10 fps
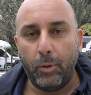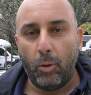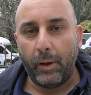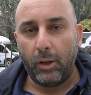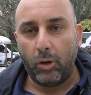abbiamo
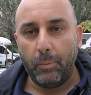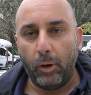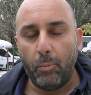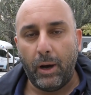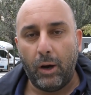parlato di
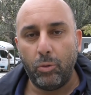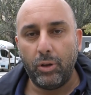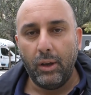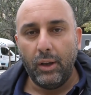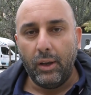
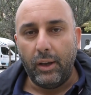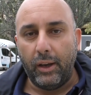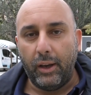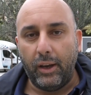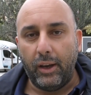menopausa
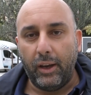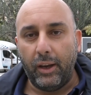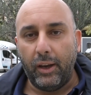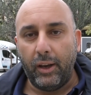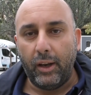
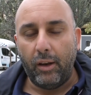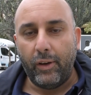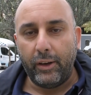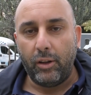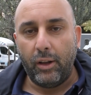eh, nelle, varie,